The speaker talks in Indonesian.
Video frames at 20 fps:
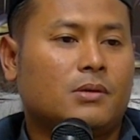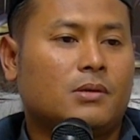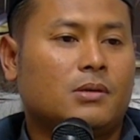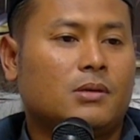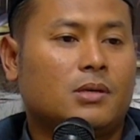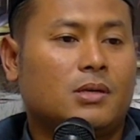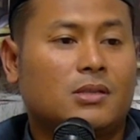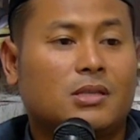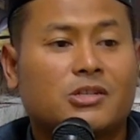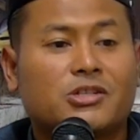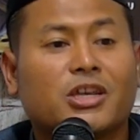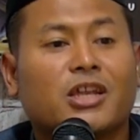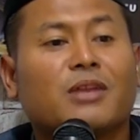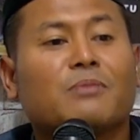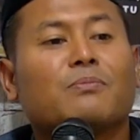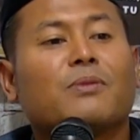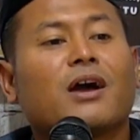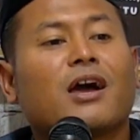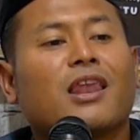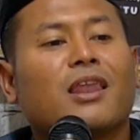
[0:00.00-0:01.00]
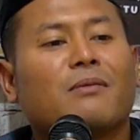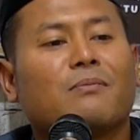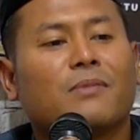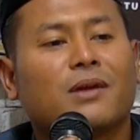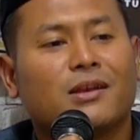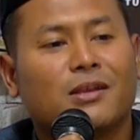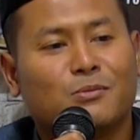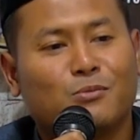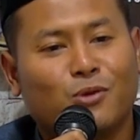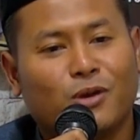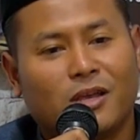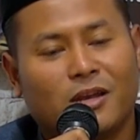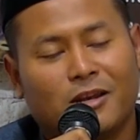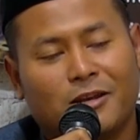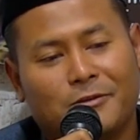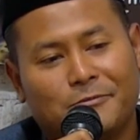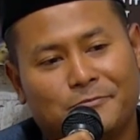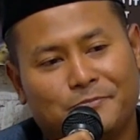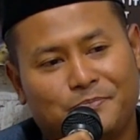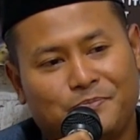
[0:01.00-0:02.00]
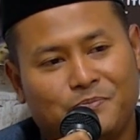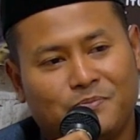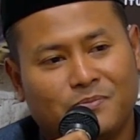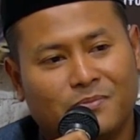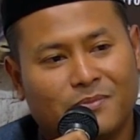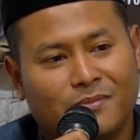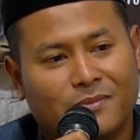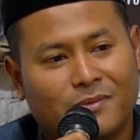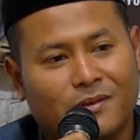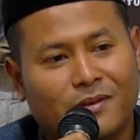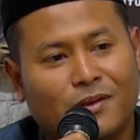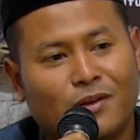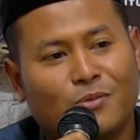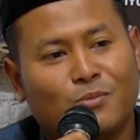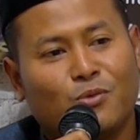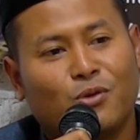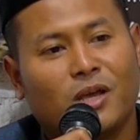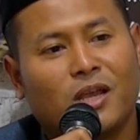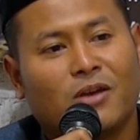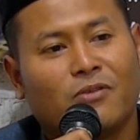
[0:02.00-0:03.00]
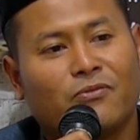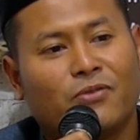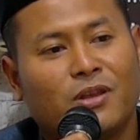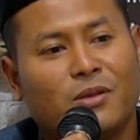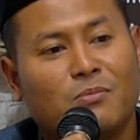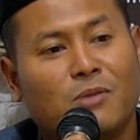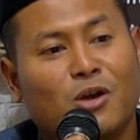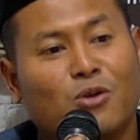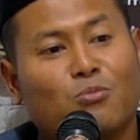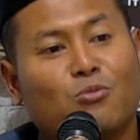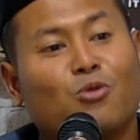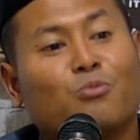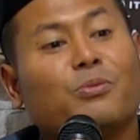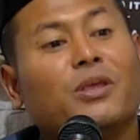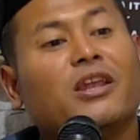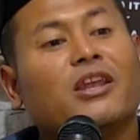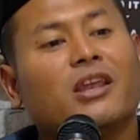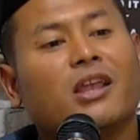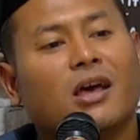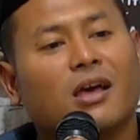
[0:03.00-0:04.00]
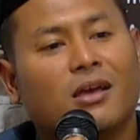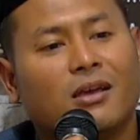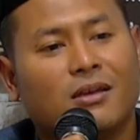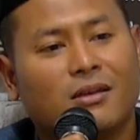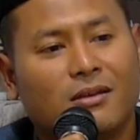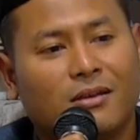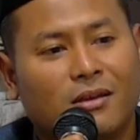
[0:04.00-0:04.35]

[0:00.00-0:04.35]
Kita sharing pengalaman nih Bu El. Kalau Bu Elvi ini baru mau pindah.